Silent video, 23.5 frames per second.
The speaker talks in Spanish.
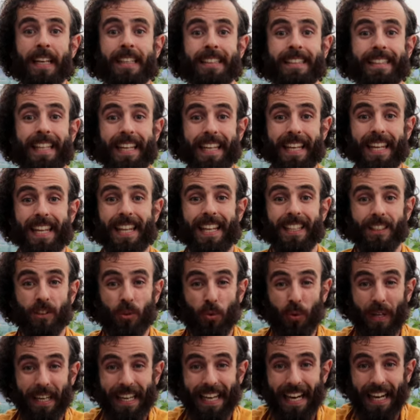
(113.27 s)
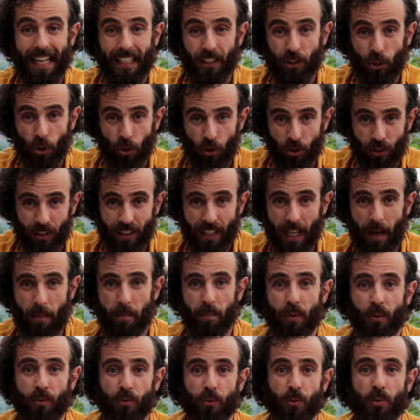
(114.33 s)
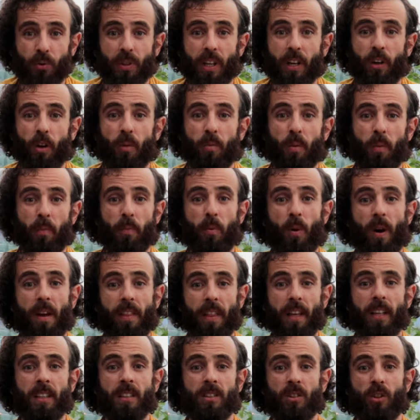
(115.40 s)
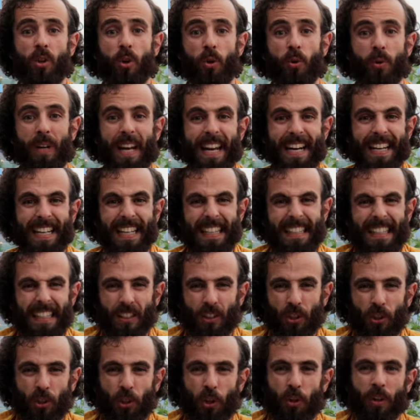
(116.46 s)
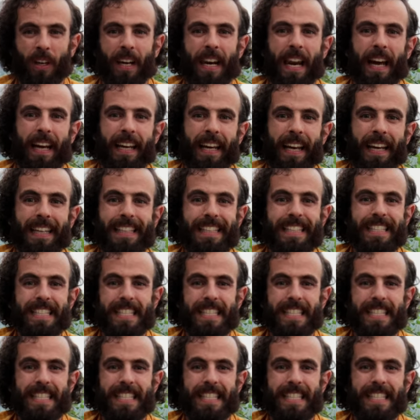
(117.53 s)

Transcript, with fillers: seguidas de una inhalación tan profunda como puedas, con una retención en la que